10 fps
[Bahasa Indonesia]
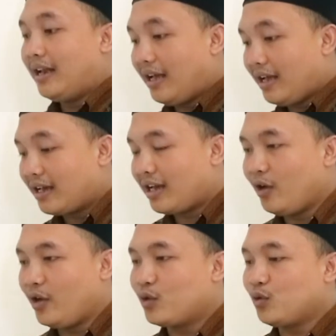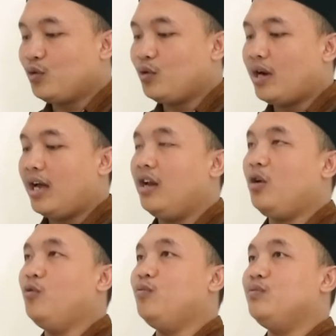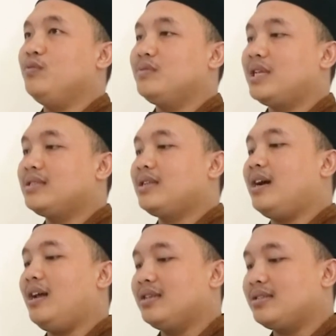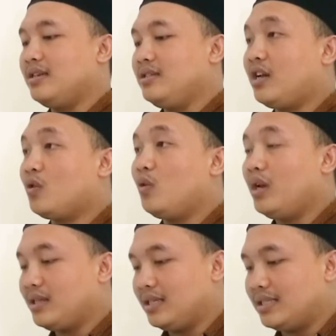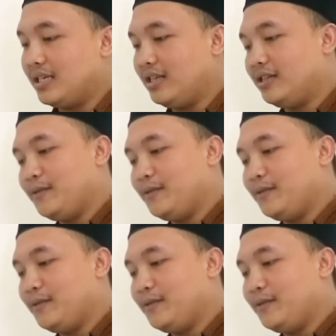Nah, kalau itu al-um tatla ala sajar wala tanzil.